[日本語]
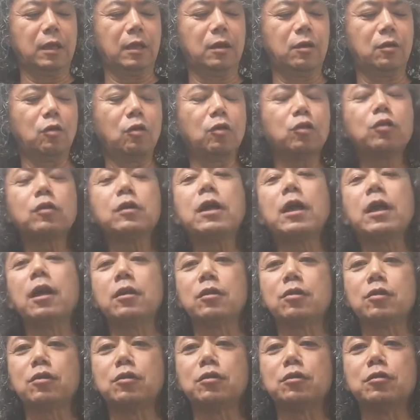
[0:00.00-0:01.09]
6から
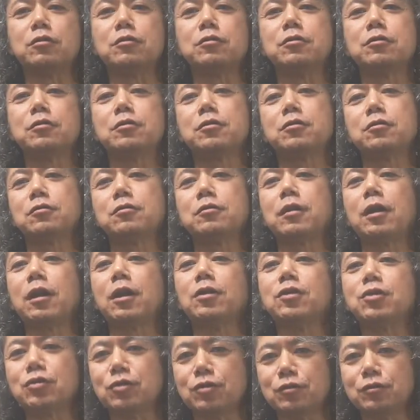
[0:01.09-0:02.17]
9、9か
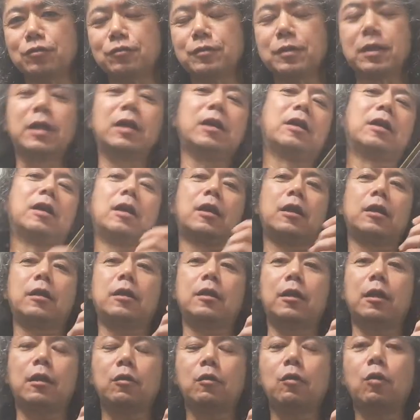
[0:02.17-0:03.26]
ら10。
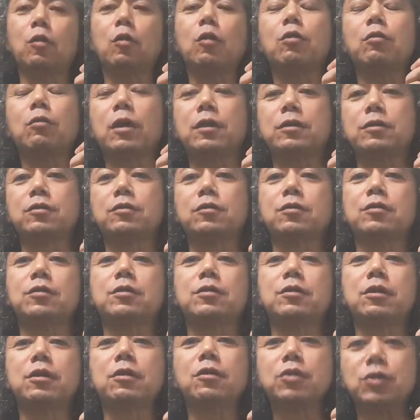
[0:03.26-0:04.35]
結構ここはちょっと
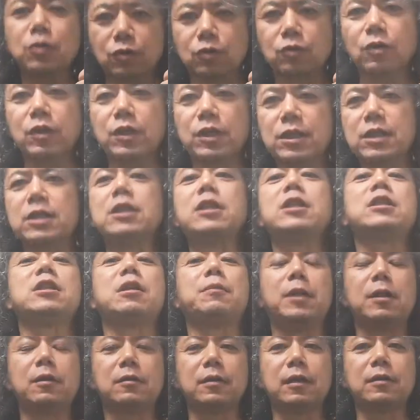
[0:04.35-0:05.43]
すりをちょっと意識して
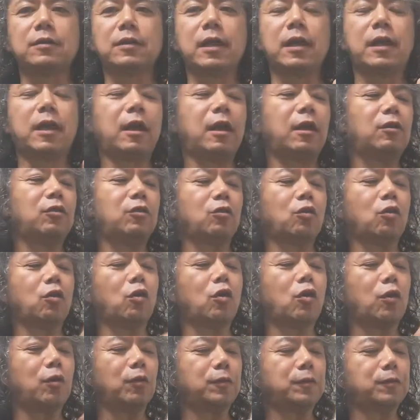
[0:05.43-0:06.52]
みてください。えー、っ
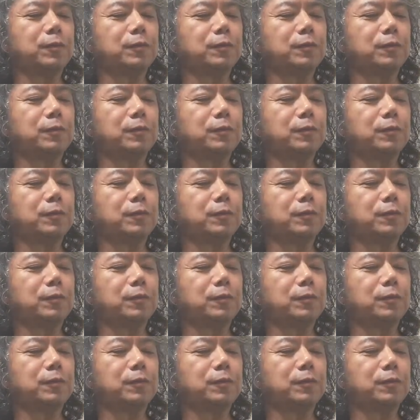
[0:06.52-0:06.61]
と、